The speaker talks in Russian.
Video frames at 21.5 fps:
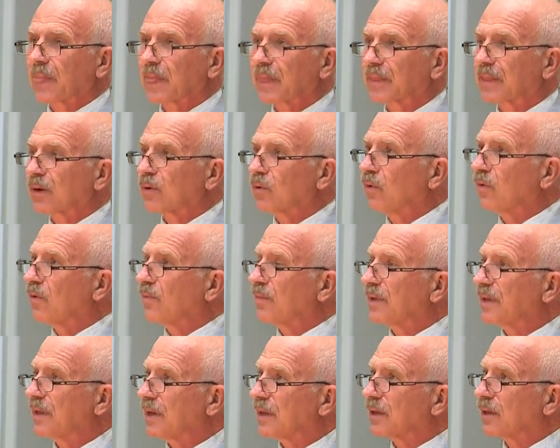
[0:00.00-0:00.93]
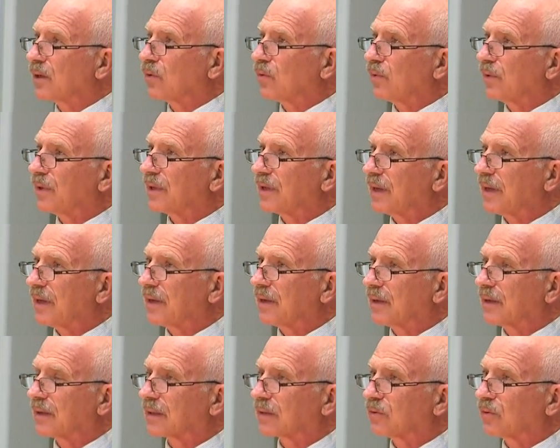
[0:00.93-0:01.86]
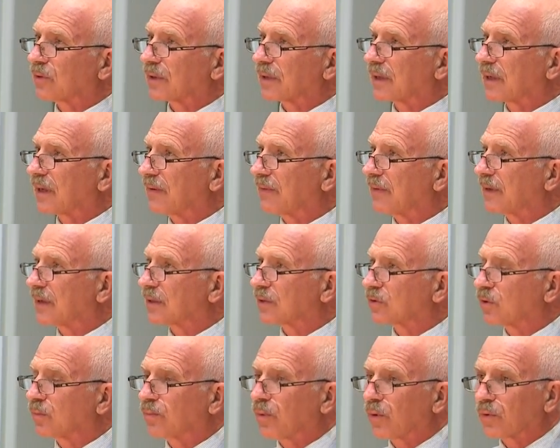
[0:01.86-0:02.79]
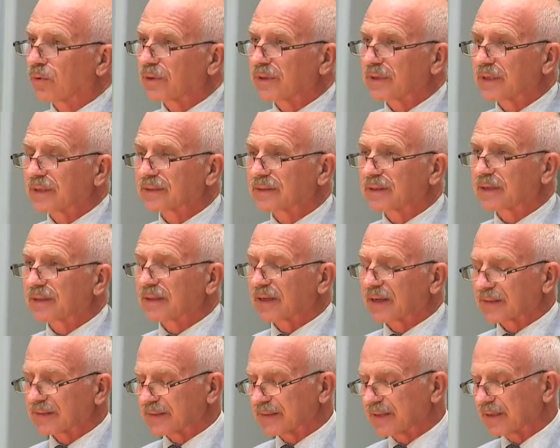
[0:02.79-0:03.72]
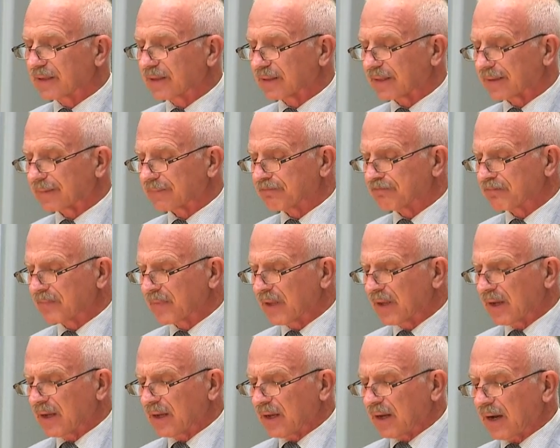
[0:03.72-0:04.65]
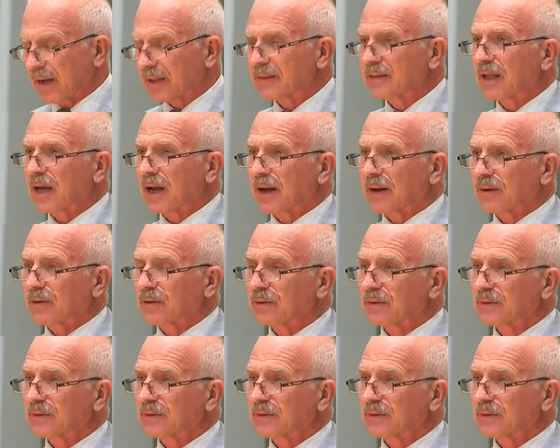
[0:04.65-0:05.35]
такого мнения у людей, которые говорят, что Богу нет до нас дела, одна.